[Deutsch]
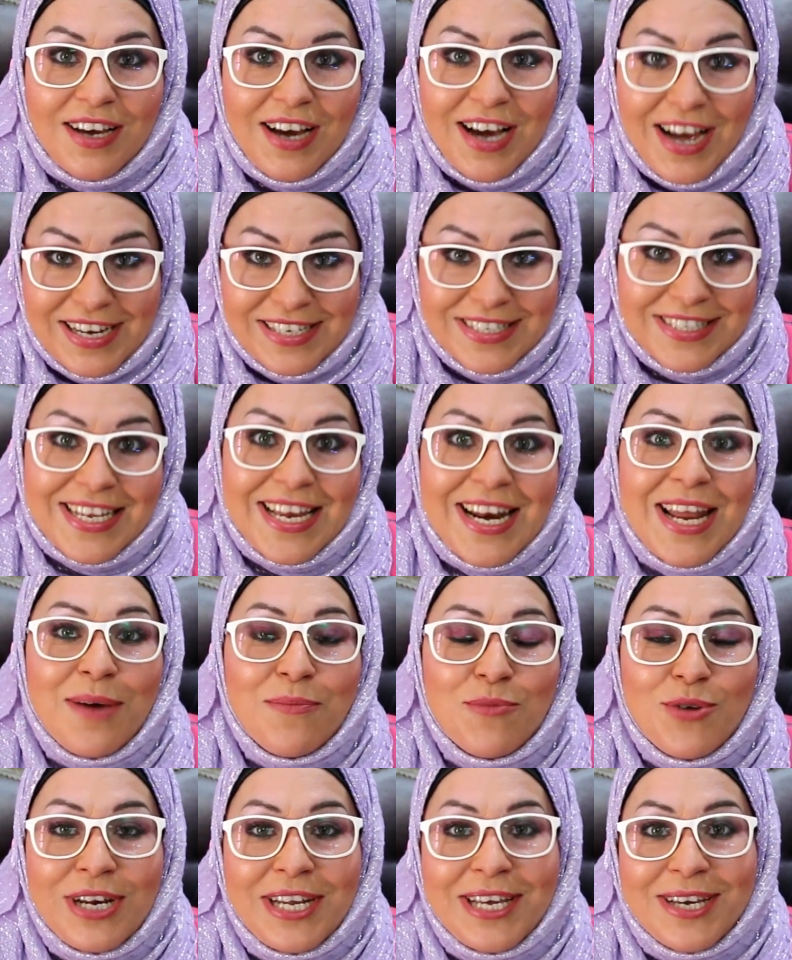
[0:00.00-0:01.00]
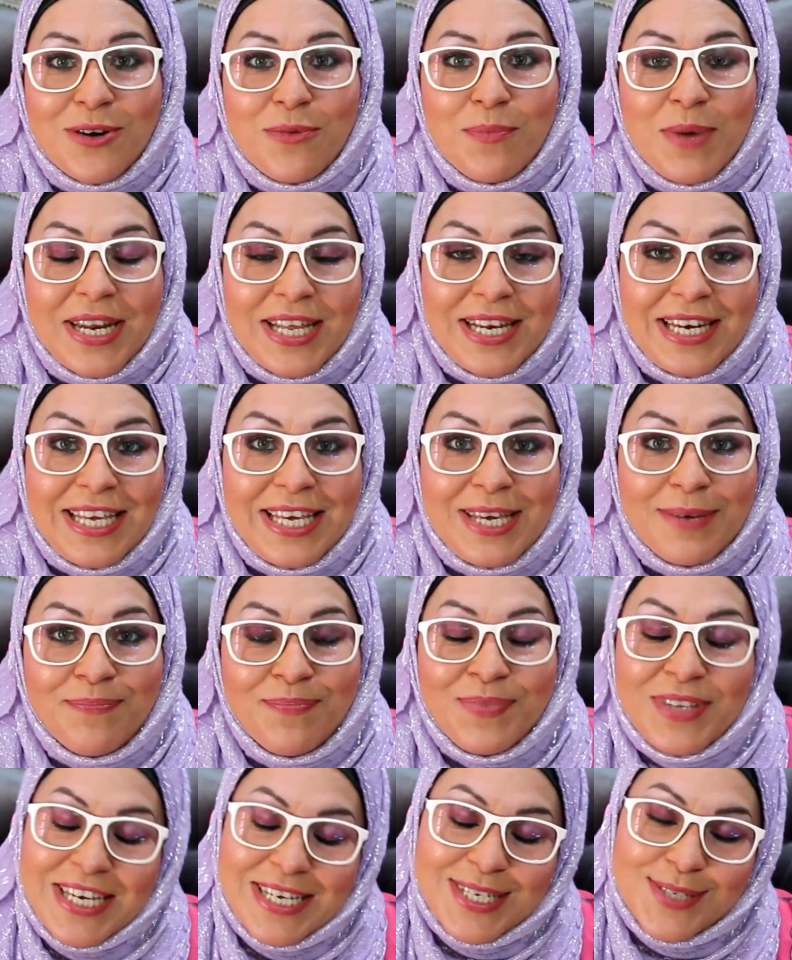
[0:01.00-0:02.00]
Assalamu alaikum meine
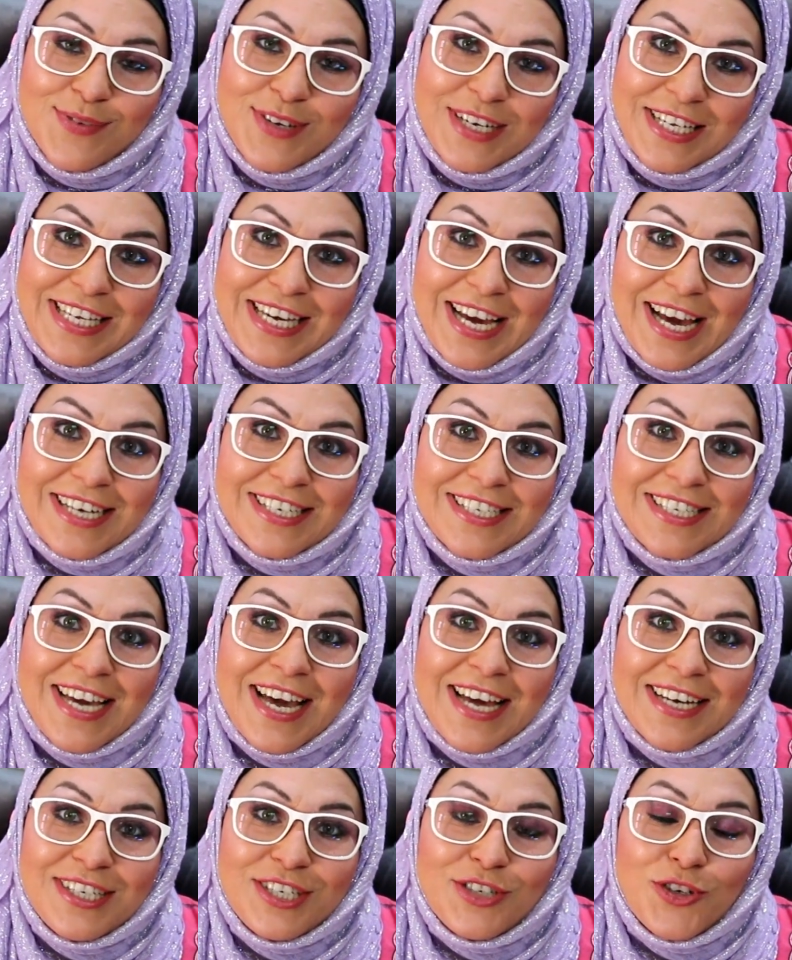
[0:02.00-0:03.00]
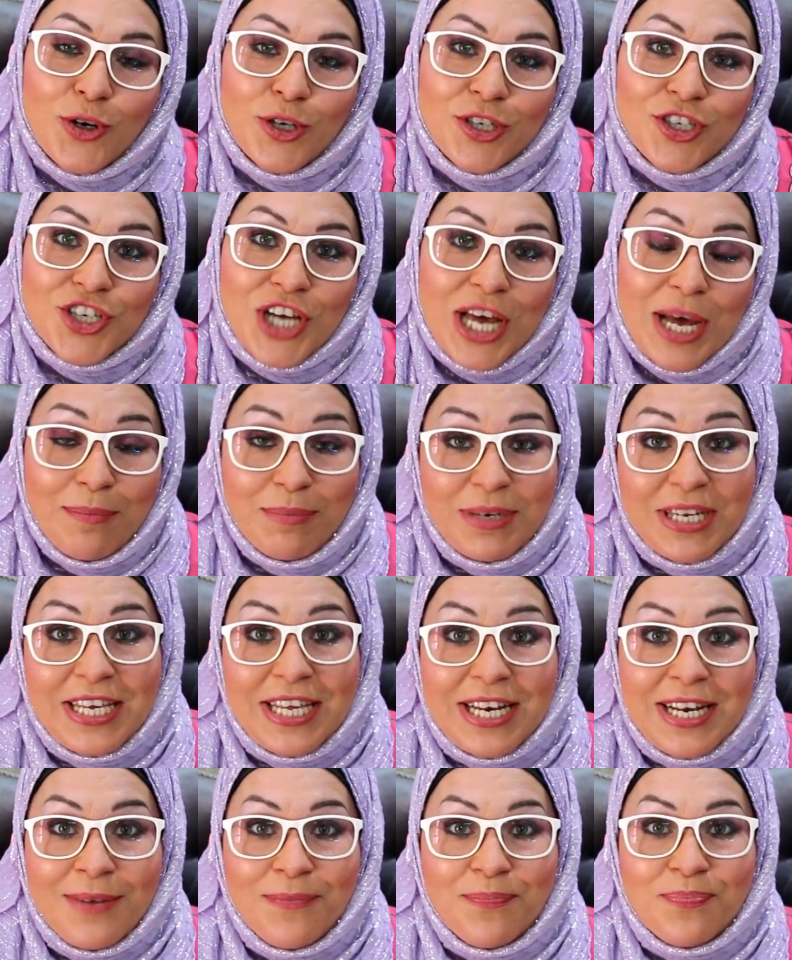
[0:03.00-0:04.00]
Lieben, hier ist wieder die Khadiga, die Deutsche am
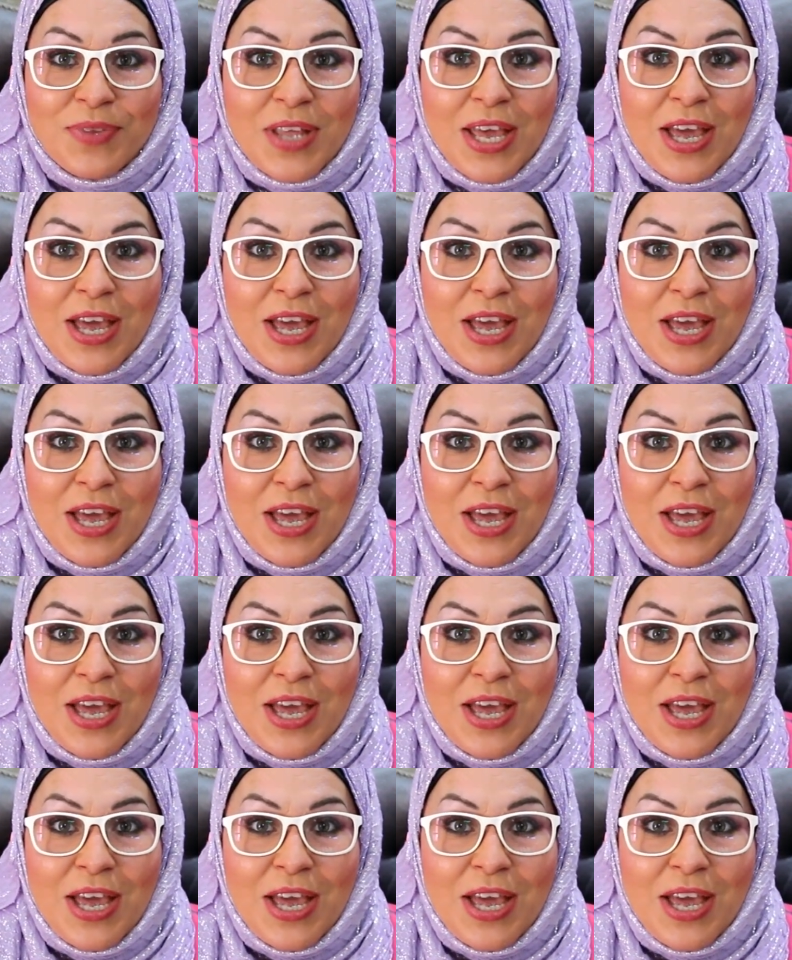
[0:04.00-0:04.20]
Nil.